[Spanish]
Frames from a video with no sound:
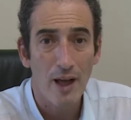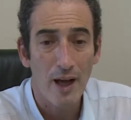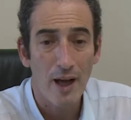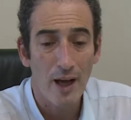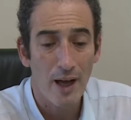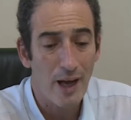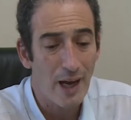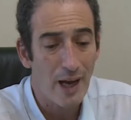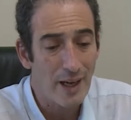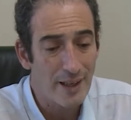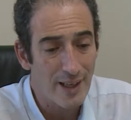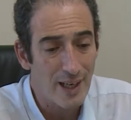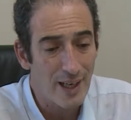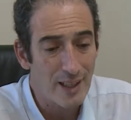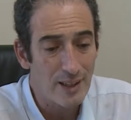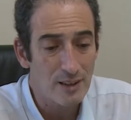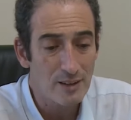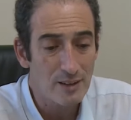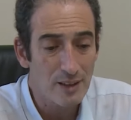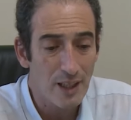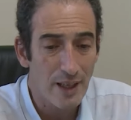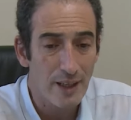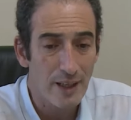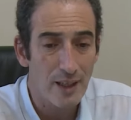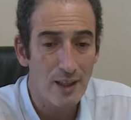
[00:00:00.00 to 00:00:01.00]
a
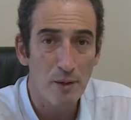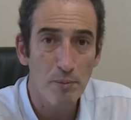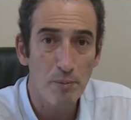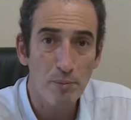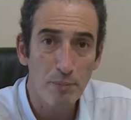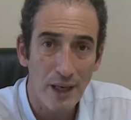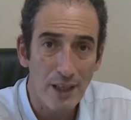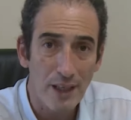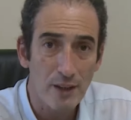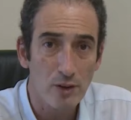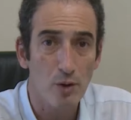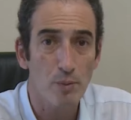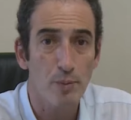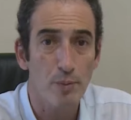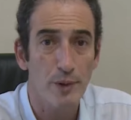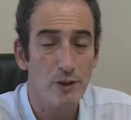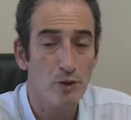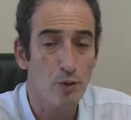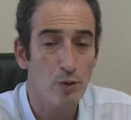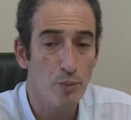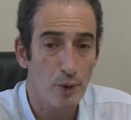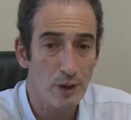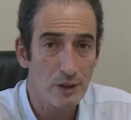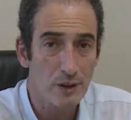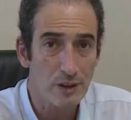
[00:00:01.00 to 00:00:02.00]
analizar el impacto
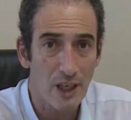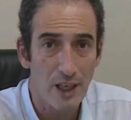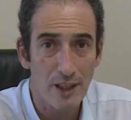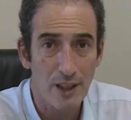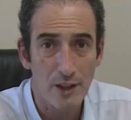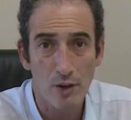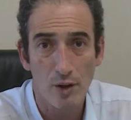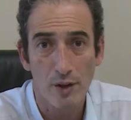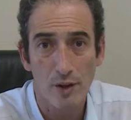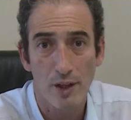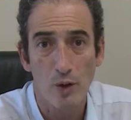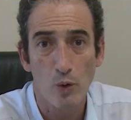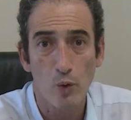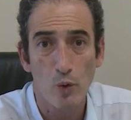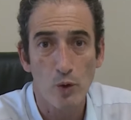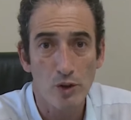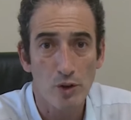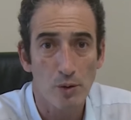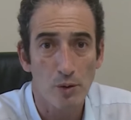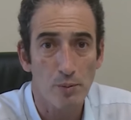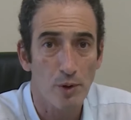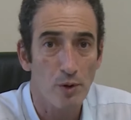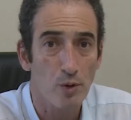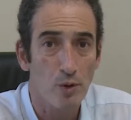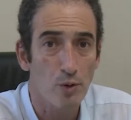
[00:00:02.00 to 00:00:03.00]
presupuestario que el
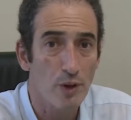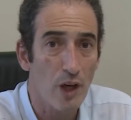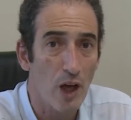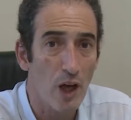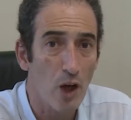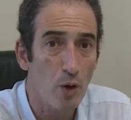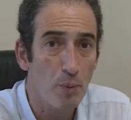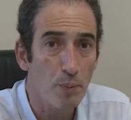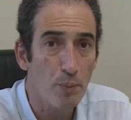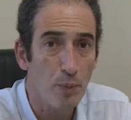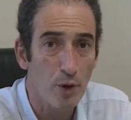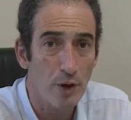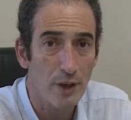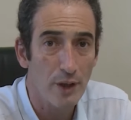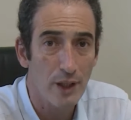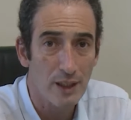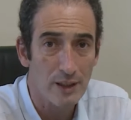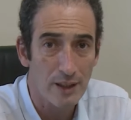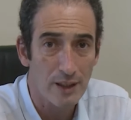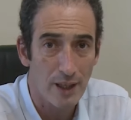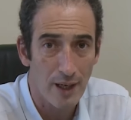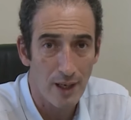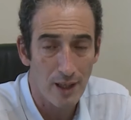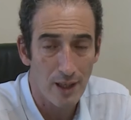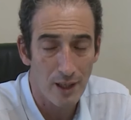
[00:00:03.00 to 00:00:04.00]
juicio por jurados podía
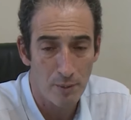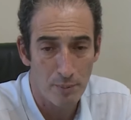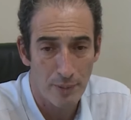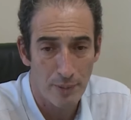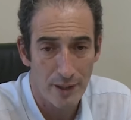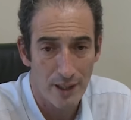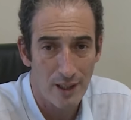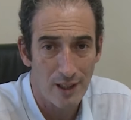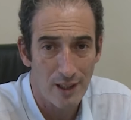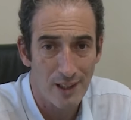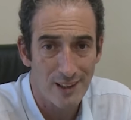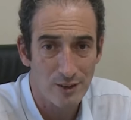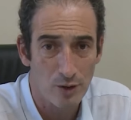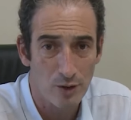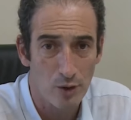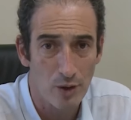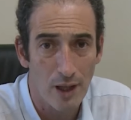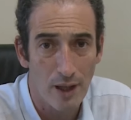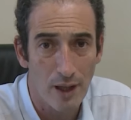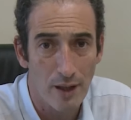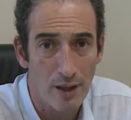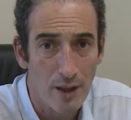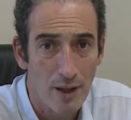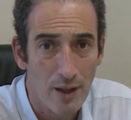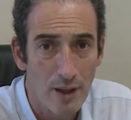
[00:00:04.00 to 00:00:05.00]
traerle para la
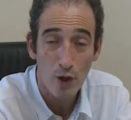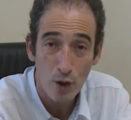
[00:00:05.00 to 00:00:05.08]
ciudad.